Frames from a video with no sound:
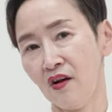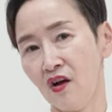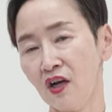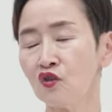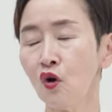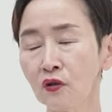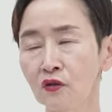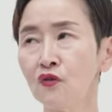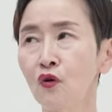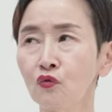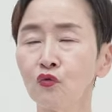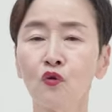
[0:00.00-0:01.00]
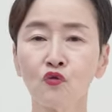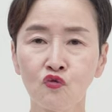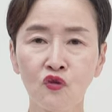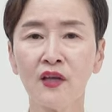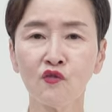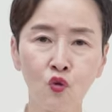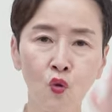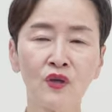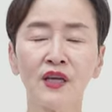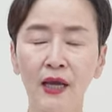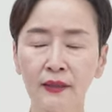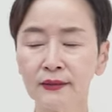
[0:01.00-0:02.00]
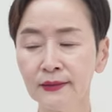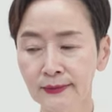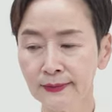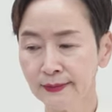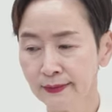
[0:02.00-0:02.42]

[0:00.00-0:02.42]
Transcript: 그러니까 저 같은 경우도 수행 초기에는